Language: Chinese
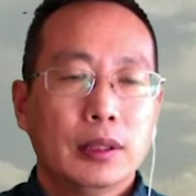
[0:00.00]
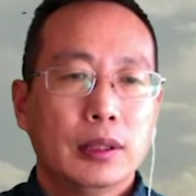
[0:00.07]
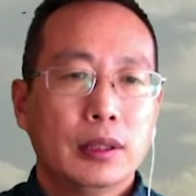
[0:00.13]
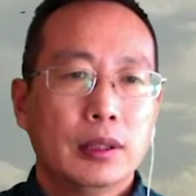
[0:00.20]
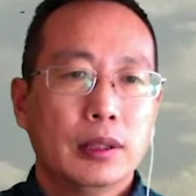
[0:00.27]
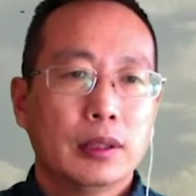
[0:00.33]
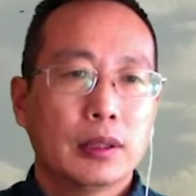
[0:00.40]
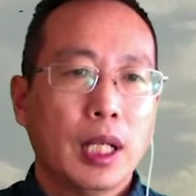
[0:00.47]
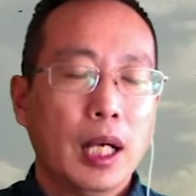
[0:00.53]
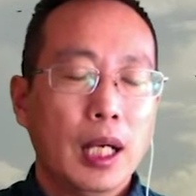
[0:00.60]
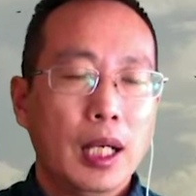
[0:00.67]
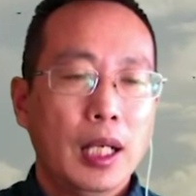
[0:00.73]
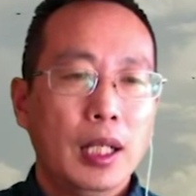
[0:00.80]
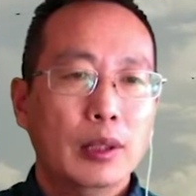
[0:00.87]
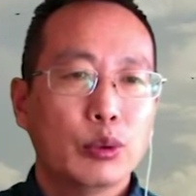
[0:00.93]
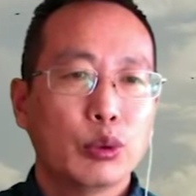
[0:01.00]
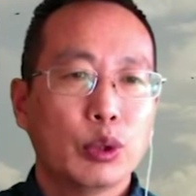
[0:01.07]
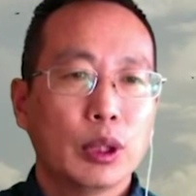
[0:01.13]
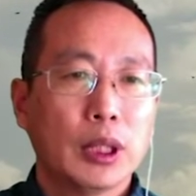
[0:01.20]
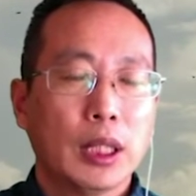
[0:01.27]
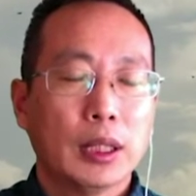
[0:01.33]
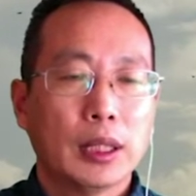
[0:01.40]
呃，他说
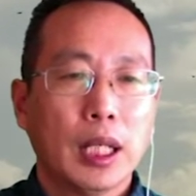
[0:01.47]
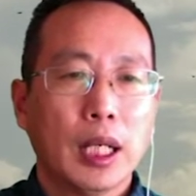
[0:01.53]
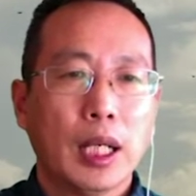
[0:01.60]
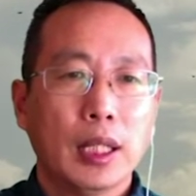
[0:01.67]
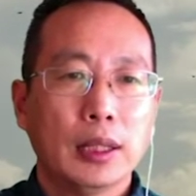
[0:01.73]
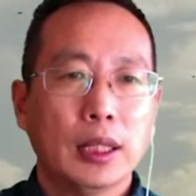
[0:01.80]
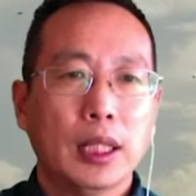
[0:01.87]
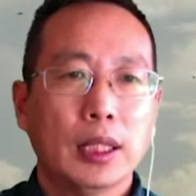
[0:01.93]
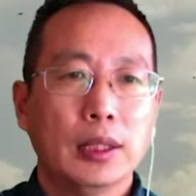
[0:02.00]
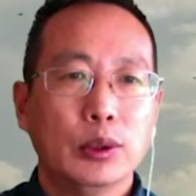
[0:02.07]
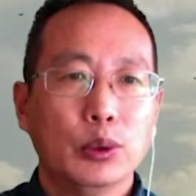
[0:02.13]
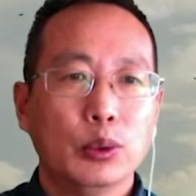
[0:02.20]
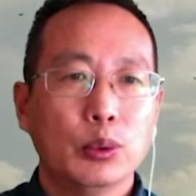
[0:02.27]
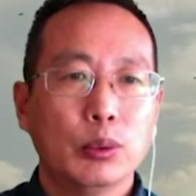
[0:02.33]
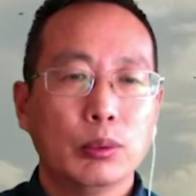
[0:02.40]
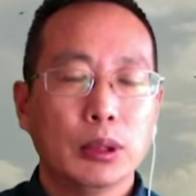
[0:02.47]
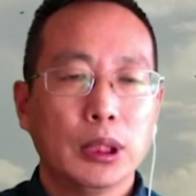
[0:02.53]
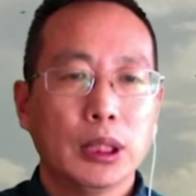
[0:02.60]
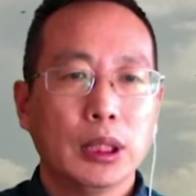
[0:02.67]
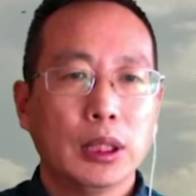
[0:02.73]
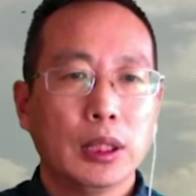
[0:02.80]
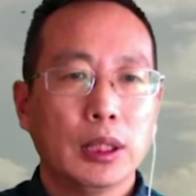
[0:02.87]
呢，他家里有
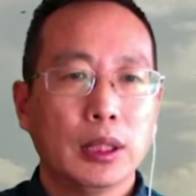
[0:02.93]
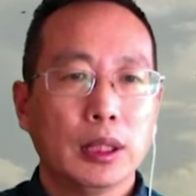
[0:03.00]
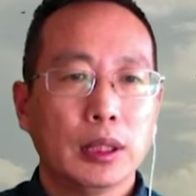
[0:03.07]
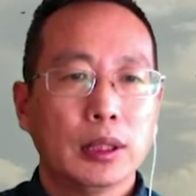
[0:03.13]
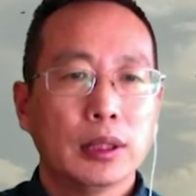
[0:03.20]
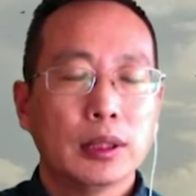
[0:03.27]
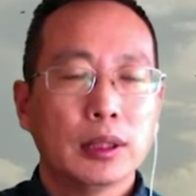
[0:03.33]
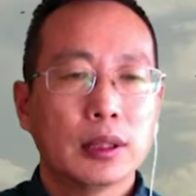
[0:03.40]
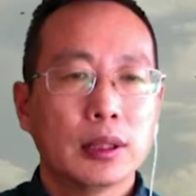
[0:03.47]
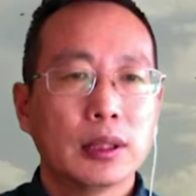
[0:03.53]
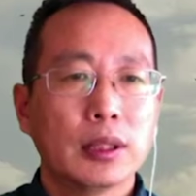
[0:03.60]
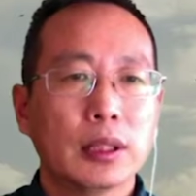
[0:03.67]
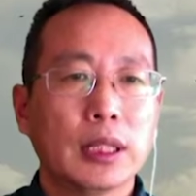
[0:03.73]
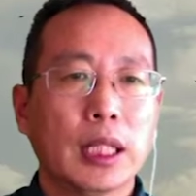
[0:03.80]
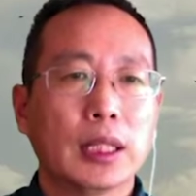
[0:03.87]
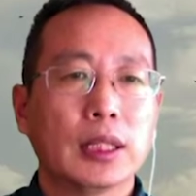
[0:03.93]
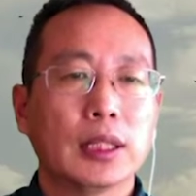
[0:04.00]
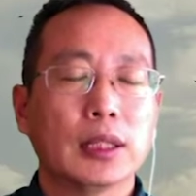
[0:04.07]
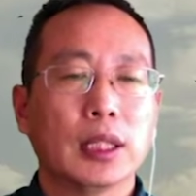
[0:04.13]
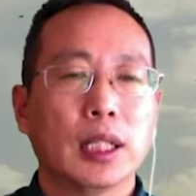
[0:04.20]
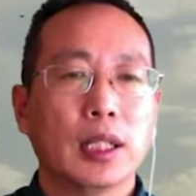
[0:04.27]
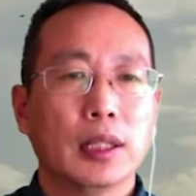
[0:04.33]
这个四家庭
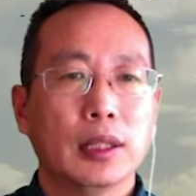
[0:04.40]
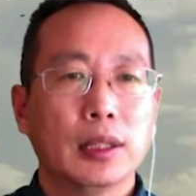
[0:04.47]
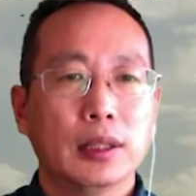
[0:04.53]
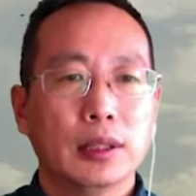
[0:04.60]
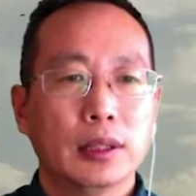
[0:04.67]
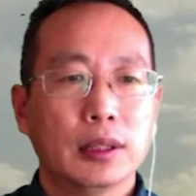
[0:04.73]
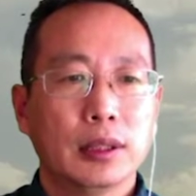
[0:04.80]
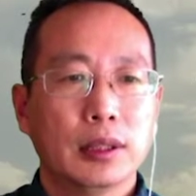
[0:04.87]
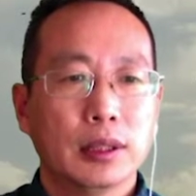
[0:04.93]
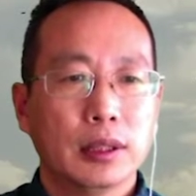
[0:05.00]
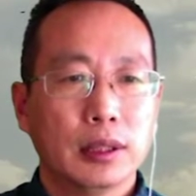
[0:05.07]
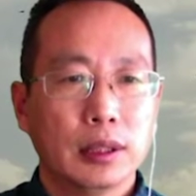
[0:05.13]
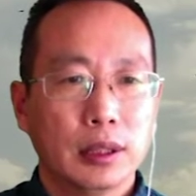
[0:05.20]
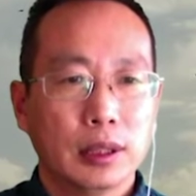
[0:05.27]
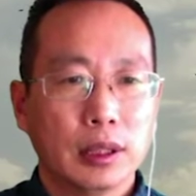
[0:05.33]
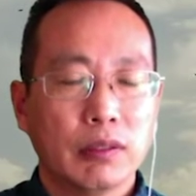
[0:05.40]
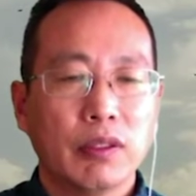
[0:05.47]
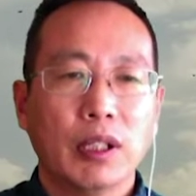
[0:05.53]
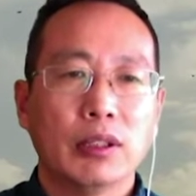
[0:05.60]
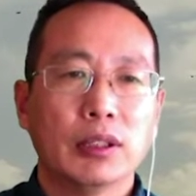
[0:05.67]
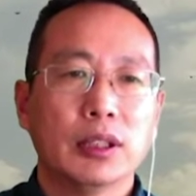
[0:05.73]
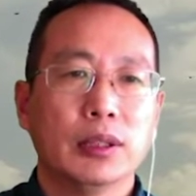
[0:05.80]
的一个
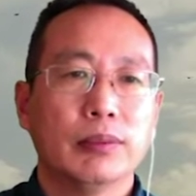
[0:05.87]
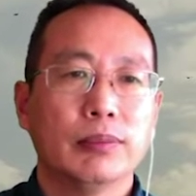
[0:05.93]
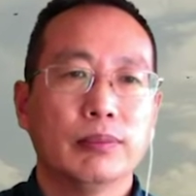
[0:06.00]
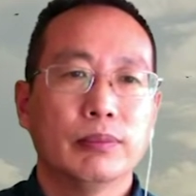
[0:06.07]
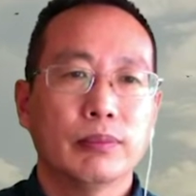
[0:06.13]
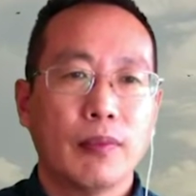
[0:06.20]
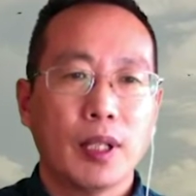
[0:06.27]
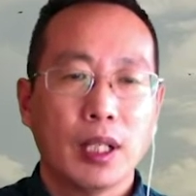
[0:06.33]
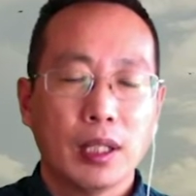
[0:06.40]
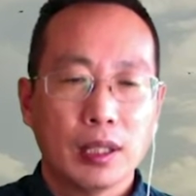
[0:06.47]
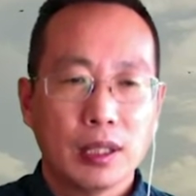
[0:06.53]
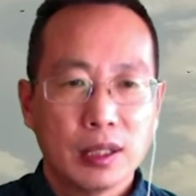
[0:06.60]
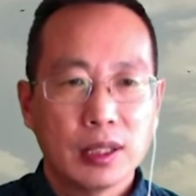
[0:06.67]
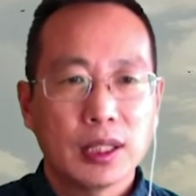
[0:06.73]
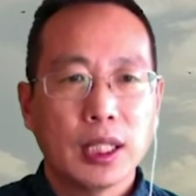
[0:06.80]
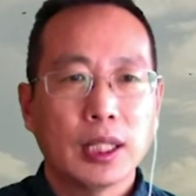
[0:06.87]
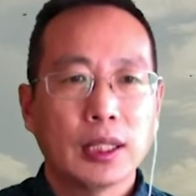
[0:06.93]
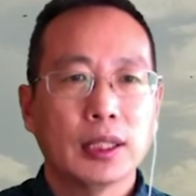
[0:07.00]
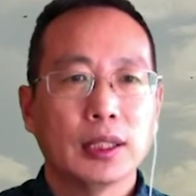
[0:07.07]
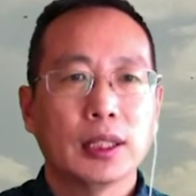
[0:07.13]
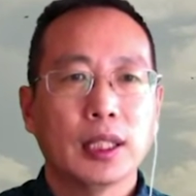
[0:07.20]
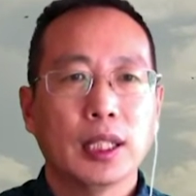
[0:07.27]
房子啊，四家
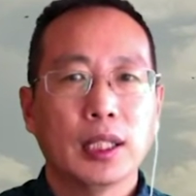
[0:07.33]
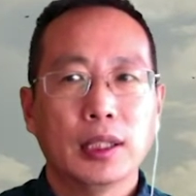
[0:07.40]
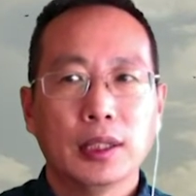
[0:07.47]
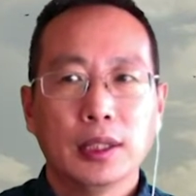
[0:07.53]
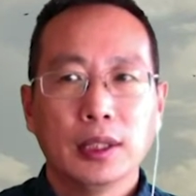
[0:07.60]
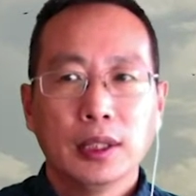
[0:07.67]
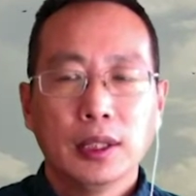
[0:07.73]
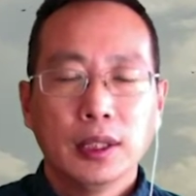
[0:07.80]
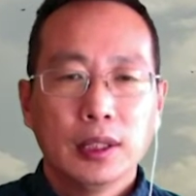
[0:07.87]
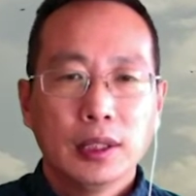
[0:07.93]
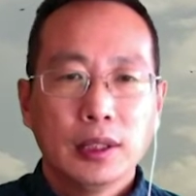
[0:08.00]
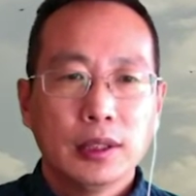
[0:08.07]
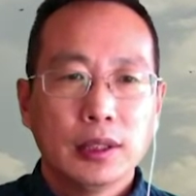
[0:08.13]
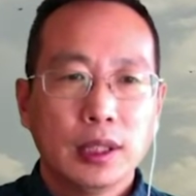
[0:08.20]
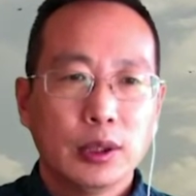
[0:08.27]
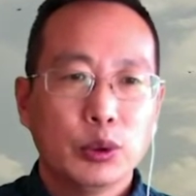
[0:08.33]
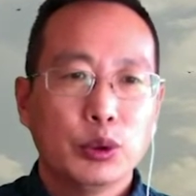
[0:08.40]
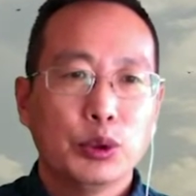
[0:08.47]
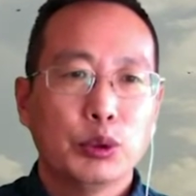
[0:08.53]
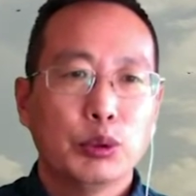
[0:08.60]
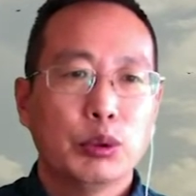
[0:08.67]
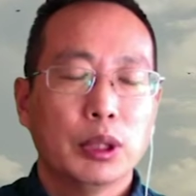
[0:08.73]
庭呢，那就
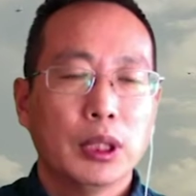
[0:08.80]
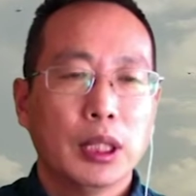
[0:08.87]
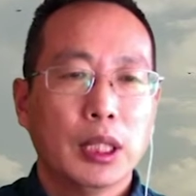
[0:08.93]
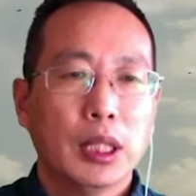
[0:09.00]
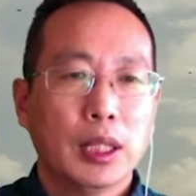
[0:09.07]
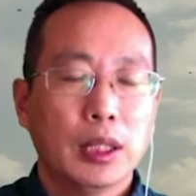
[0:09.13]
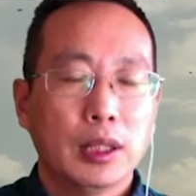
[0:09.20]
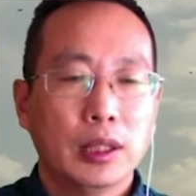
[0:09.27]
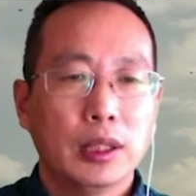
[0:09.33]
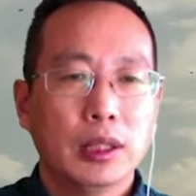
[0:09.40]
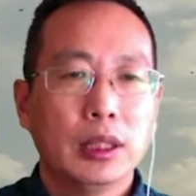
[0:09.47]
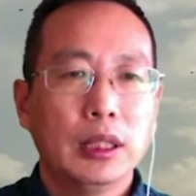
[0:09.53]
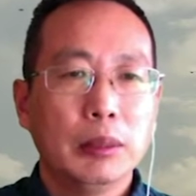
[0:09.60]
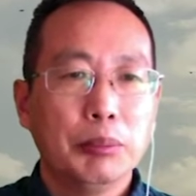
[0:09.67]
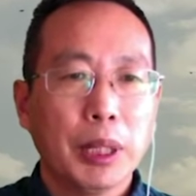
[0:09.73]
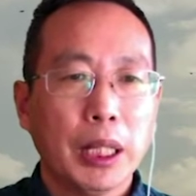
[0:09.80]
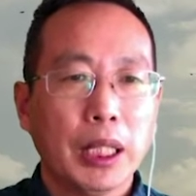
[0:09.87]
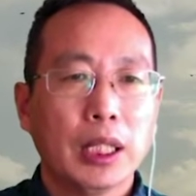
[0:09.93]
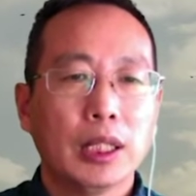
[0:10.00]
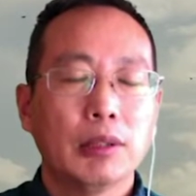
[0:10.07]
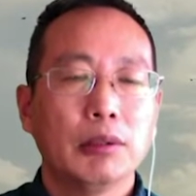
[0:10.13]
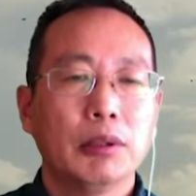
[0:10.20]
是说呢，可以每
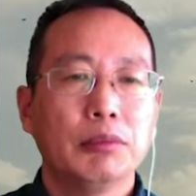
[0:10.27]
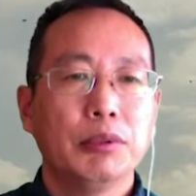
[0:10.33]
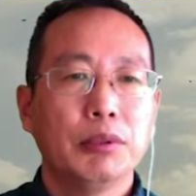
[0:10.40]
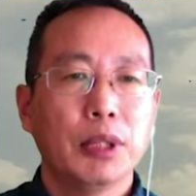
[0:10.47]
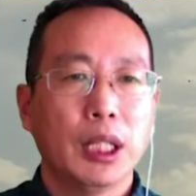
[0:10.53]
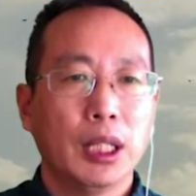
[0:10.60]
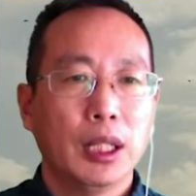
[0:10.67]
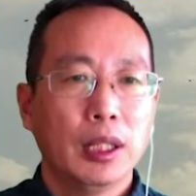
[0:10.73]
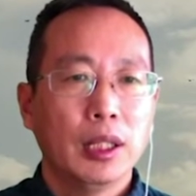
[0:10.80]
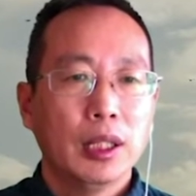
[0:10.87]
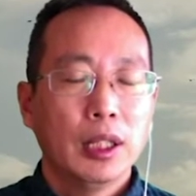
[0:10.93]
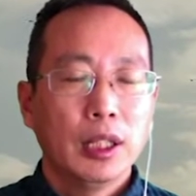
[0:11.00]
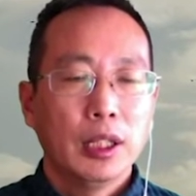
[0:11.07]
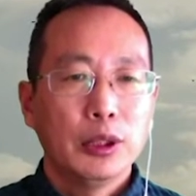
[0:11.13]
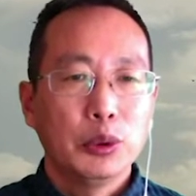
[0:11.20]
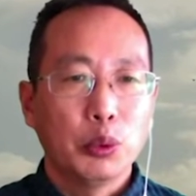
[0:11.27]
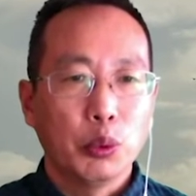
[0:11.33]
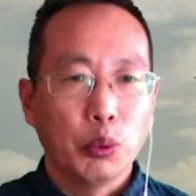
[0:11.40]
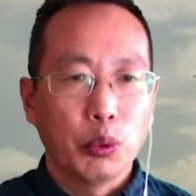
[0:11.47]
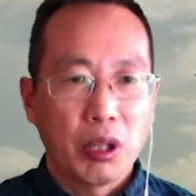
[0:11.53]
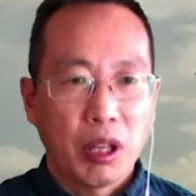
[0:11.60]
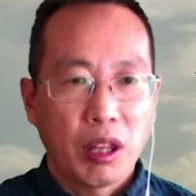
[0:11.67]
个月
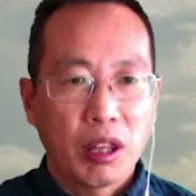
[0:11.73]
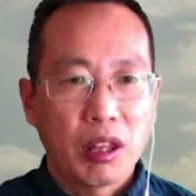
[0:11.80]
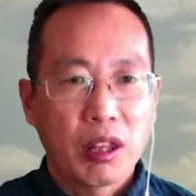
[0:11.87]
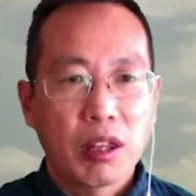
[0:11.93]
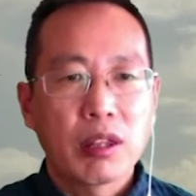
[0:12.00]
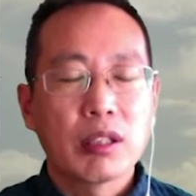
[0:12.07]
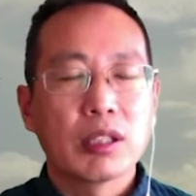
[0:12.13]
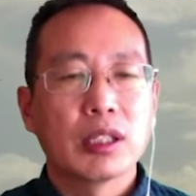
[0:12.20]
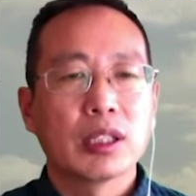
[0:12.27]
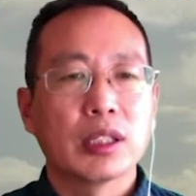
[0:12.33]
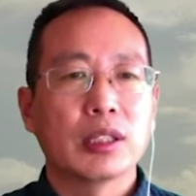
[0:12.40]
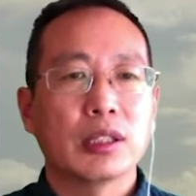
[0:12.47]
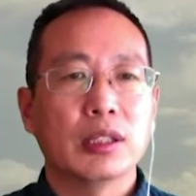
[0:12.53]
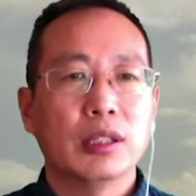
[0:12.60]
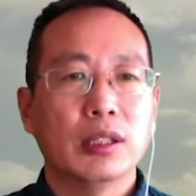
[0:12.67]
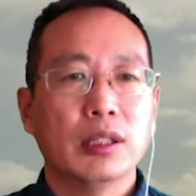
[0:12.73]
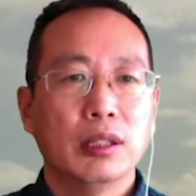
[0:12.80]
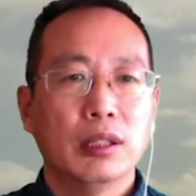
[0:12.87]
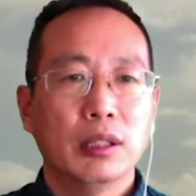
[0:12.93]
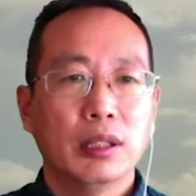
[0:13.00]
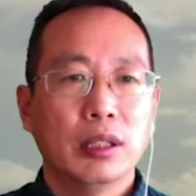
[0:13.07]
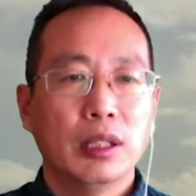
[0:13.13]
有四十。
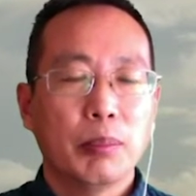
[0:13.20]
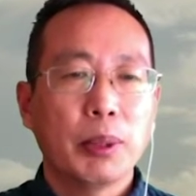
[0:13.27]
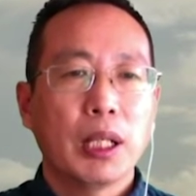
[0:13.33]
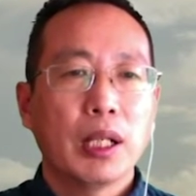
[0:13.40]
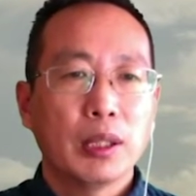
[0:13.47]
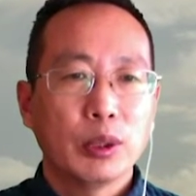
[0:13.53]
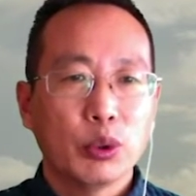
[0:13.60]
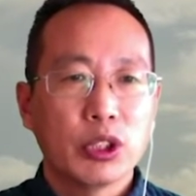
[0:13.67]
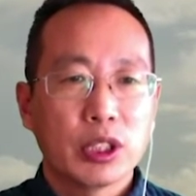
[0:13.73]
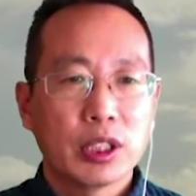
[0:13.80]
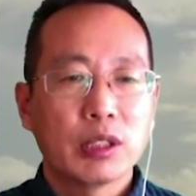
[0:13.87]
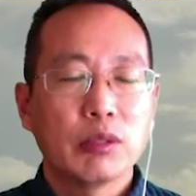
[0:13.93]
啊不有四